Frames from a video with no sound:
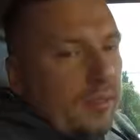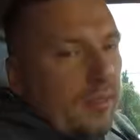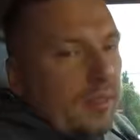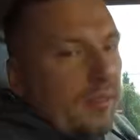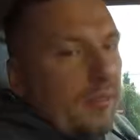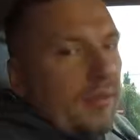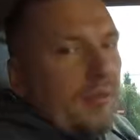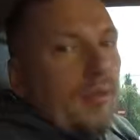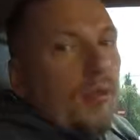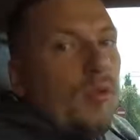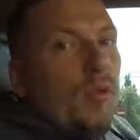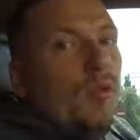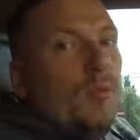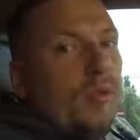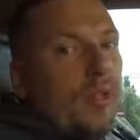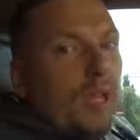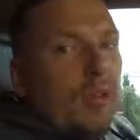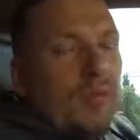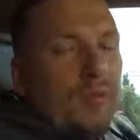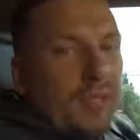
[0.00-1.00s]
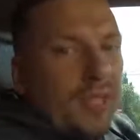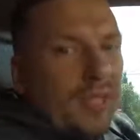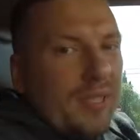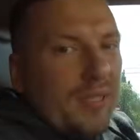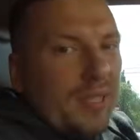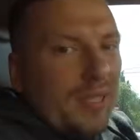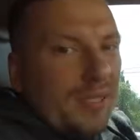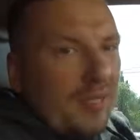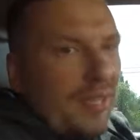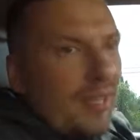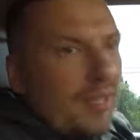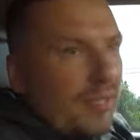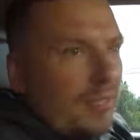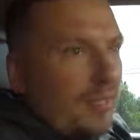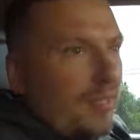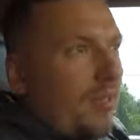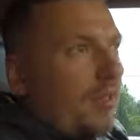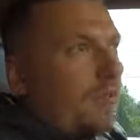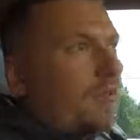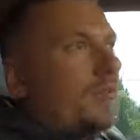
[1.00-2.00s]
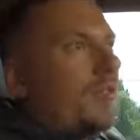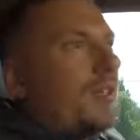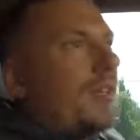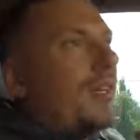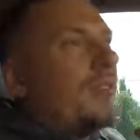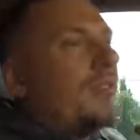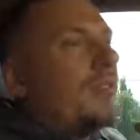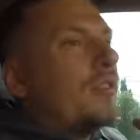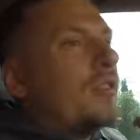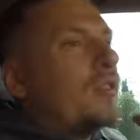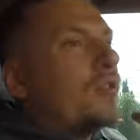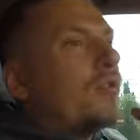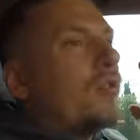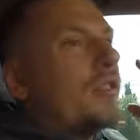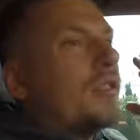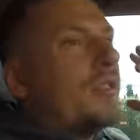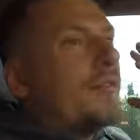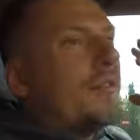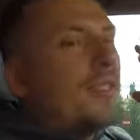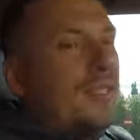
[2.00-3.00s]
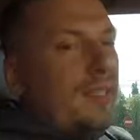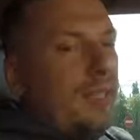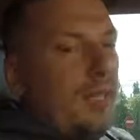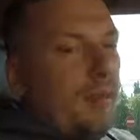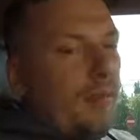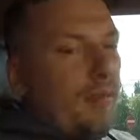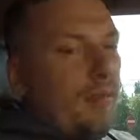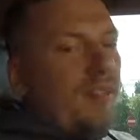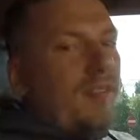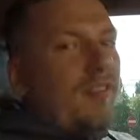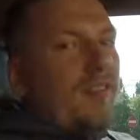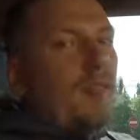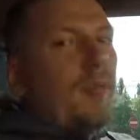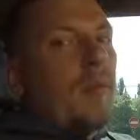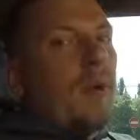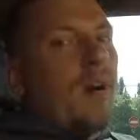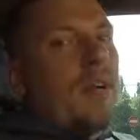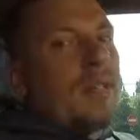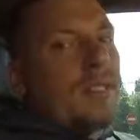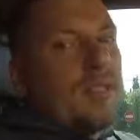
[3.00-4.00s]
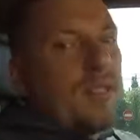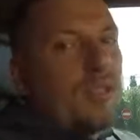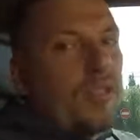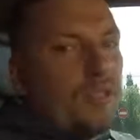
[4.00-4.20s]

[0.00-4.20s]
Э, умные люди это и так знают, но я доношу это всем в массы,